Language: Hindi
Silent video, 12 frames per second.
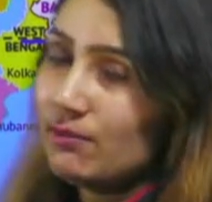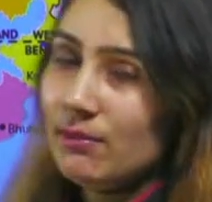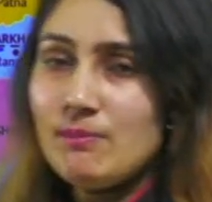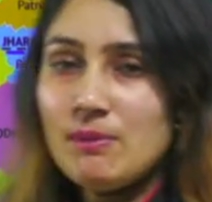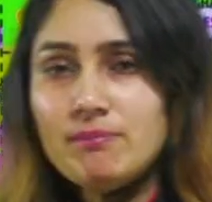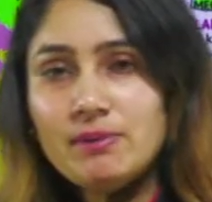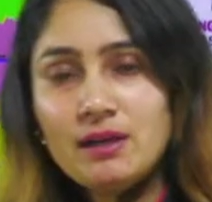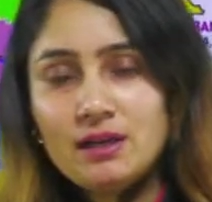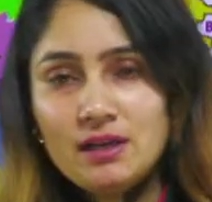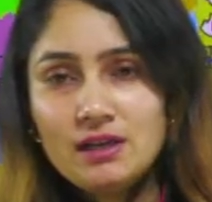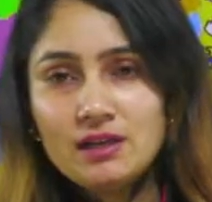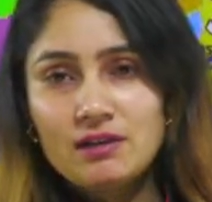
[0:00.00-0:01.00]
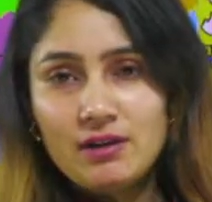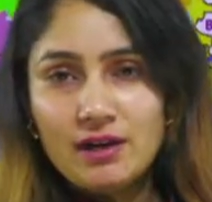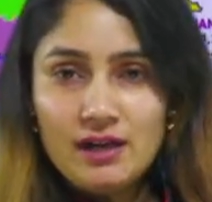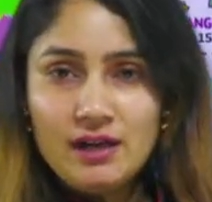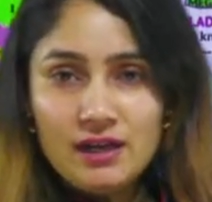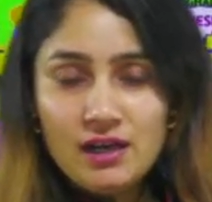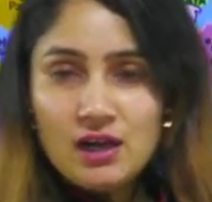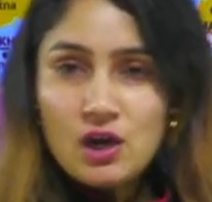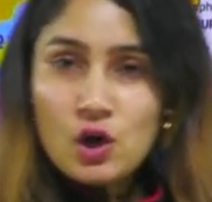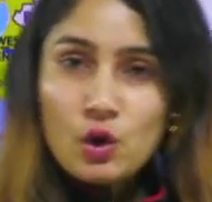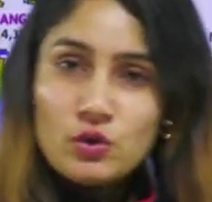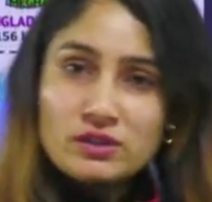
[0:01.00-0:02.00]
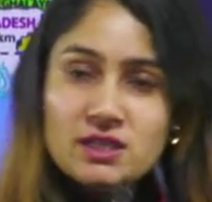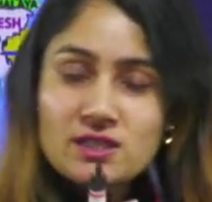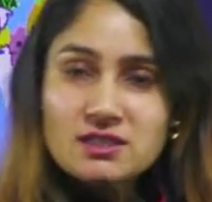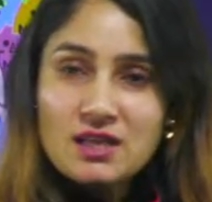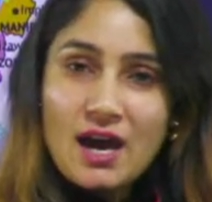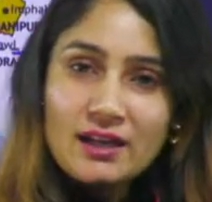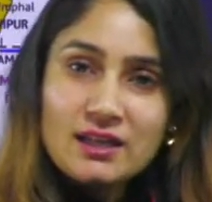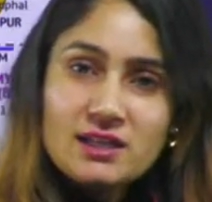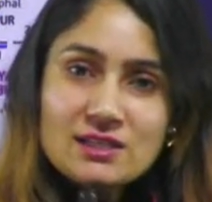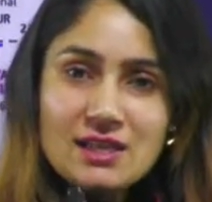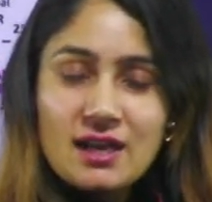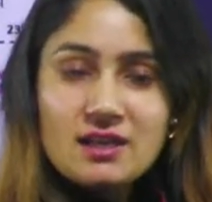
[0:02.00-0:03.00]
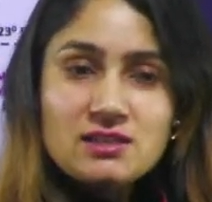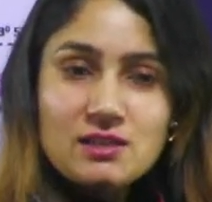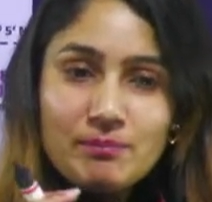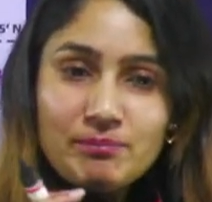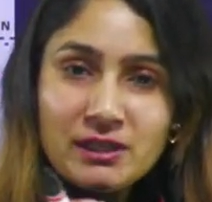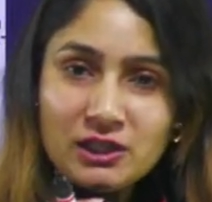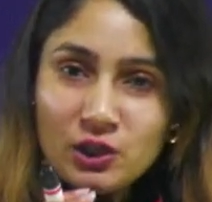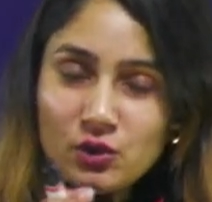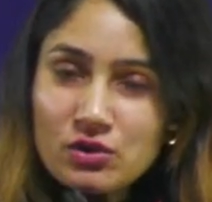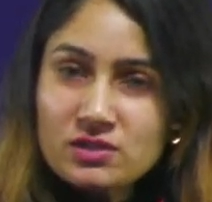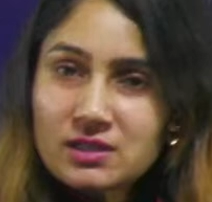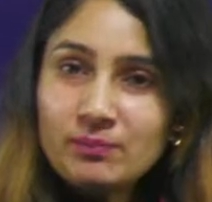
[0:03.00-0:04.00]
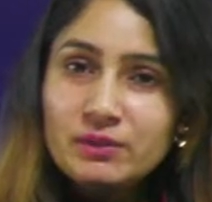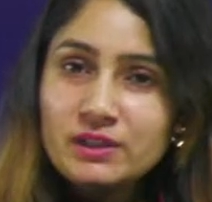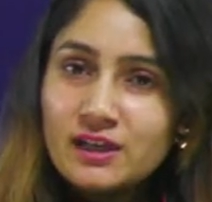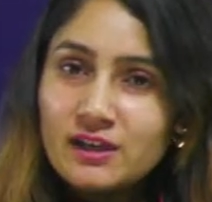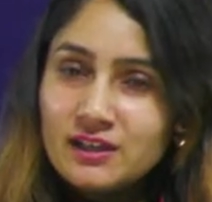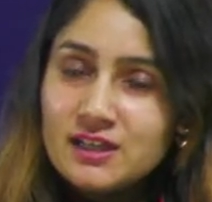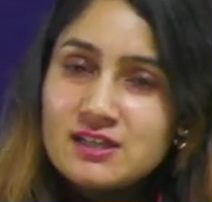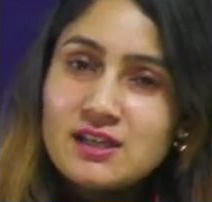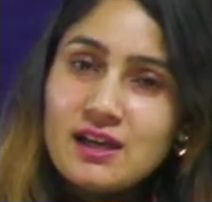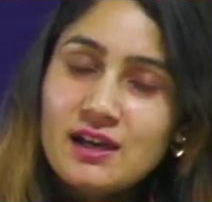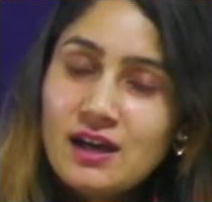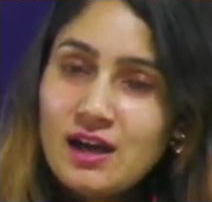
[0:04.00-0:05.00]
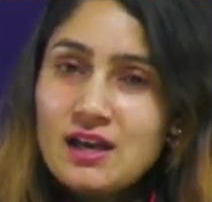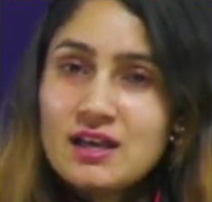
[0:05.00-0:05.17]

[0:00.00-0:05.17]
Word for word: भी पेपर लीक करवाया है उसकी सारी की सारी संपत्ति को जब्त कर लिया जाएगा